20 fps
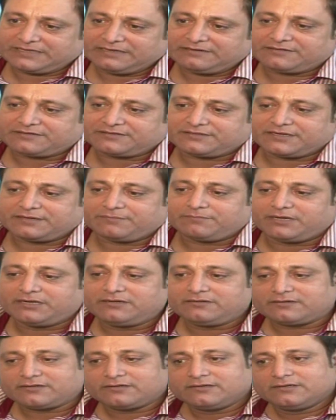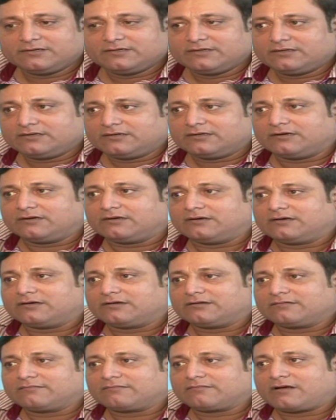एंटरटेनमेंट uh,
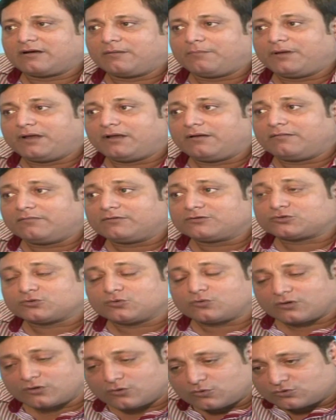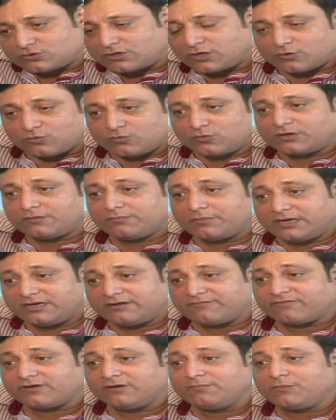uh, का मैं शुक्रगुजार हूँ कि मैं
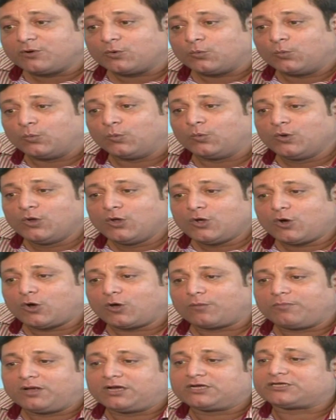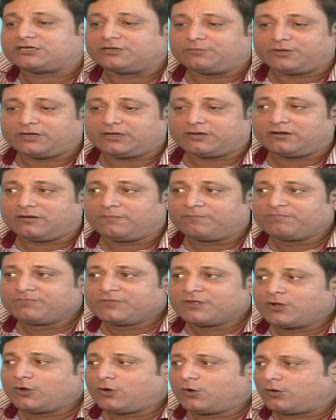ये फिल्म में हूँ और महेश लिमेगा
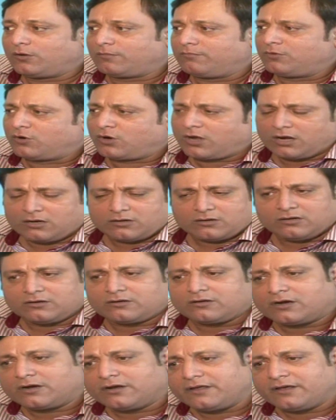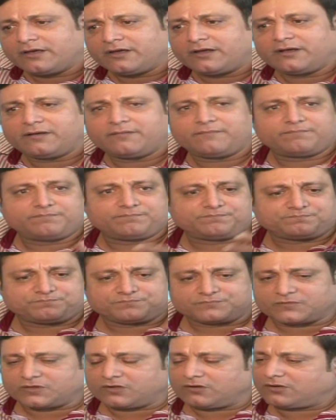मेगा और मृणाल कुलकर्णी
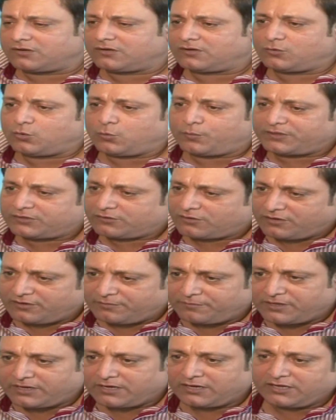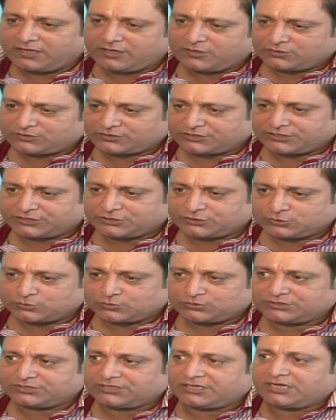हैं उपेंद्र लिमय हैं ऋषिकेश
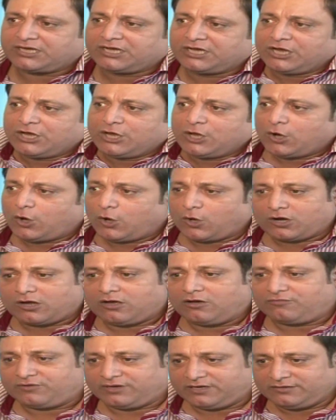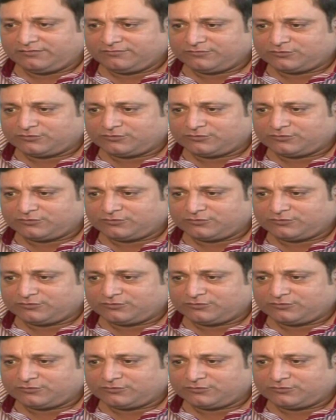जोशी हैं और गौरी